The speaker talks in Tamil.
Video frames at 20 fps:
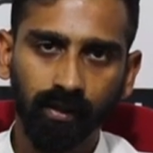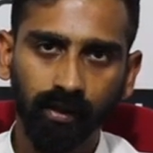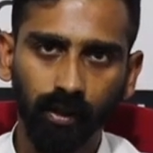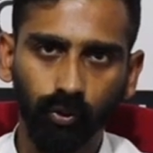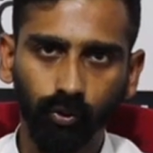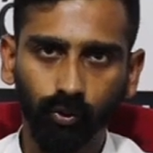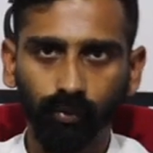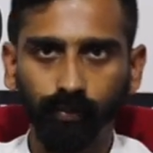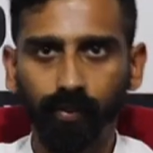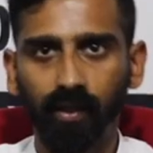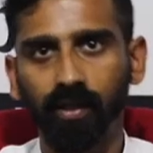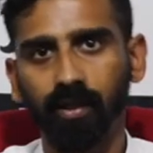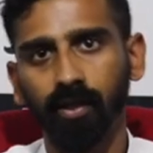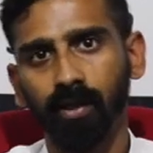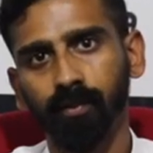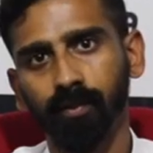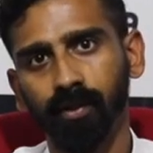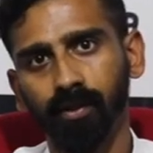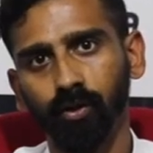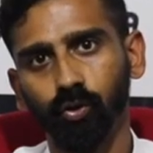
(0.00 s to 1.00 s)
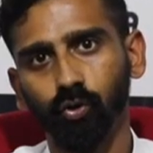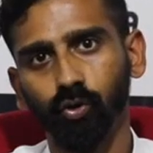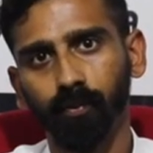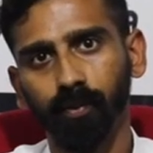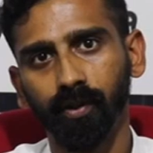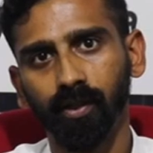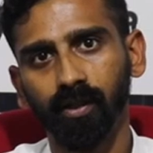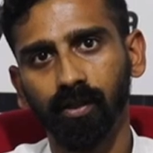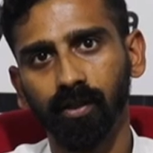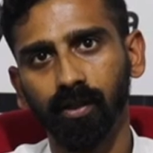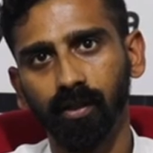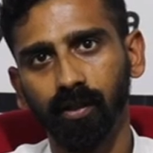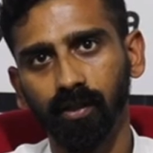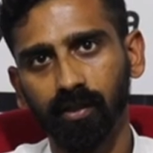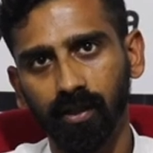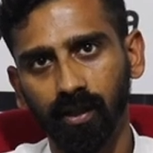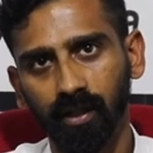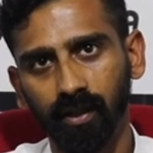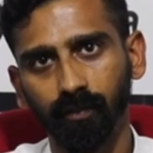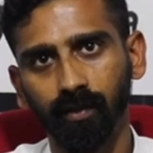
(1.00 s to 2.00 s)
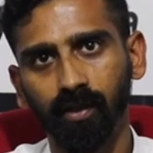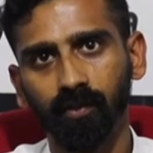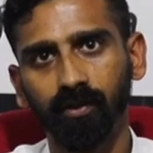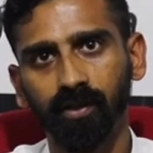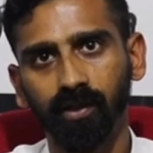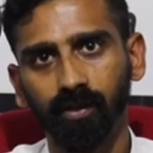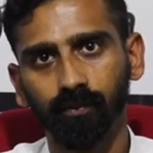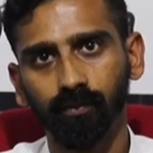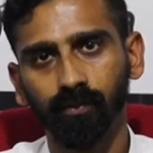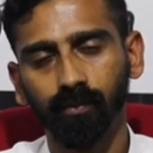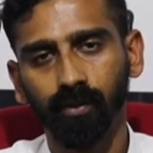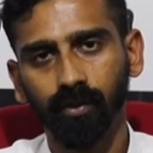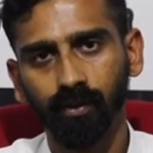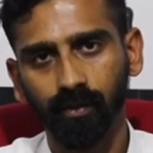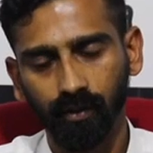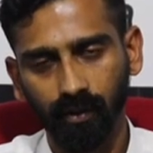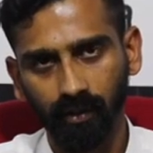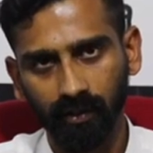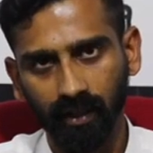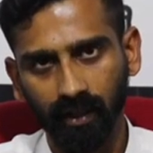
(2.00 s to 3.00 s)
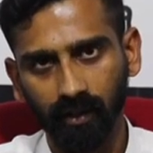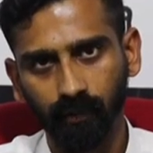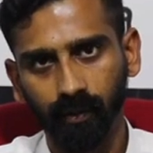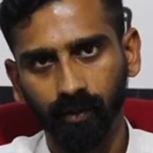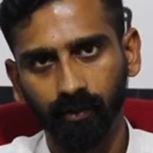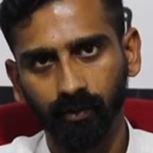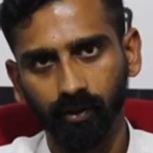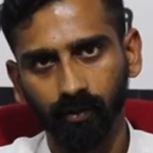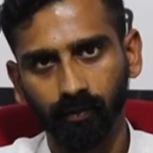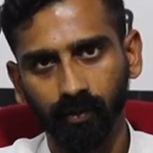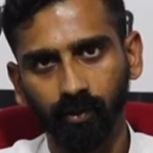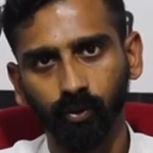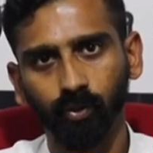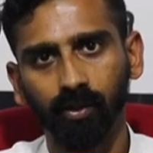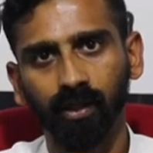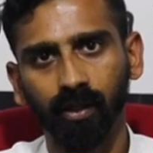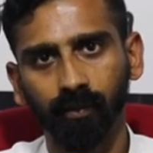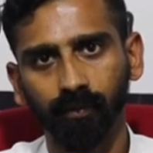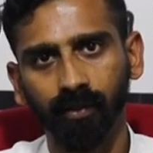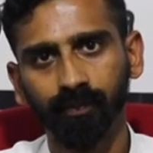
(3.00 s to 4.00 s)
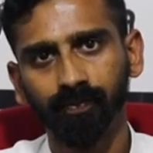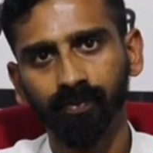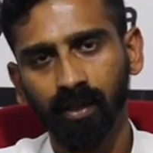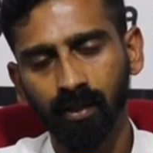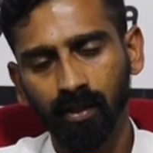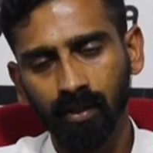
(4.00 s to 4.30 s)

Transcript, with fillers: கௌரவ பாராளுமன்ற உறுப்பினர்கள் யாழ் மாவட்டம் யாழ் மாவட்டம் மட்டும் இல்லாமல்